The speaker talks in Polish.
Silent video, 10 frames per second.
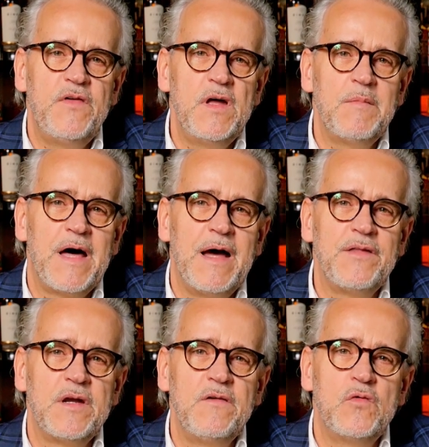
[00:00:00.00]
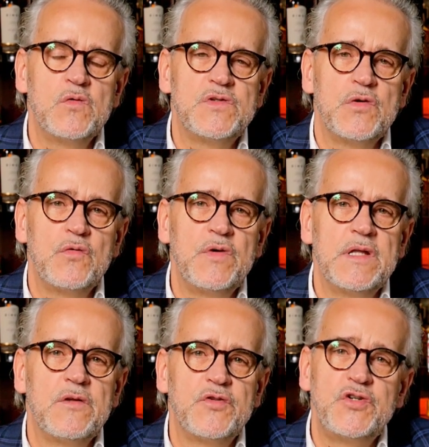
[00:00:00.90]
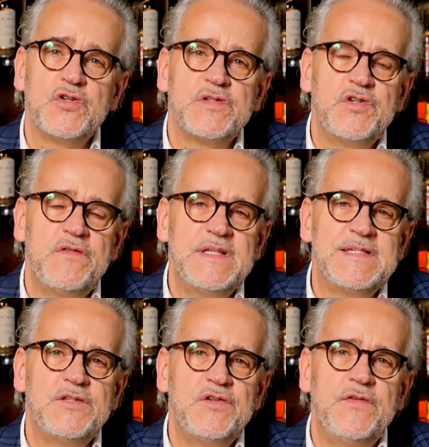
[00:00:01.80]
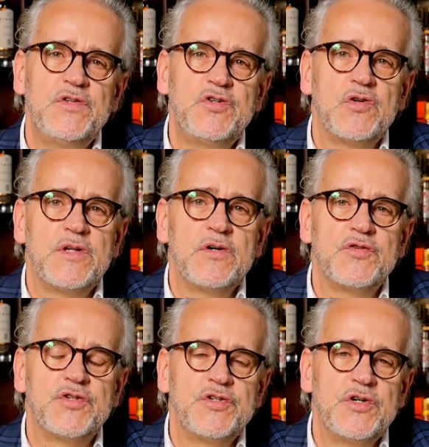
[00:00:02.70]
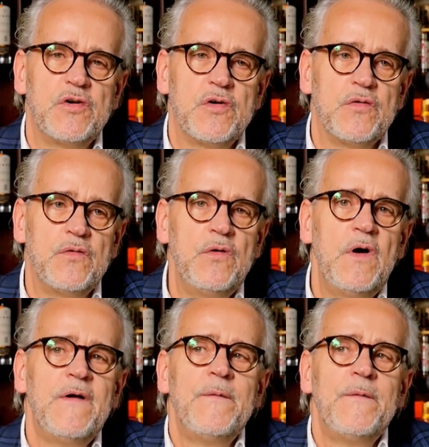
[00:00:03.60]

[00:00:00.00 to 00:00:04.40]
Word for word: firma Rattray funkcjonuje do 1993 roku,